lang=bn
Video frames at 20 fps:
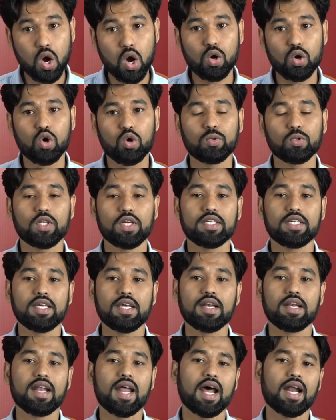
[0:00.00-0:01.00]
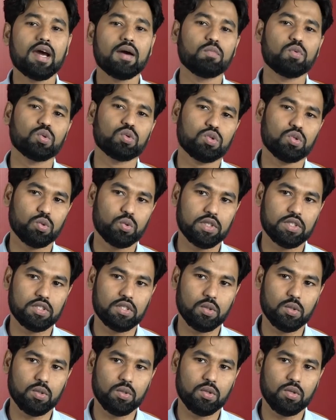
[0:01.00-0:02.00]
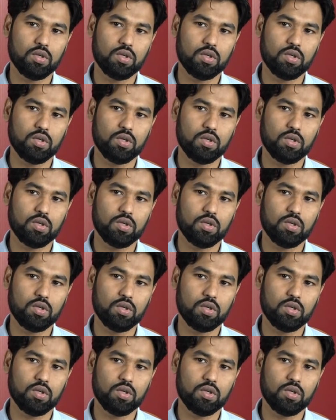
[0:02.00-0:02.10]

সক্ষমতা নিয়ে নানা প্রশ্ন উঠেছিল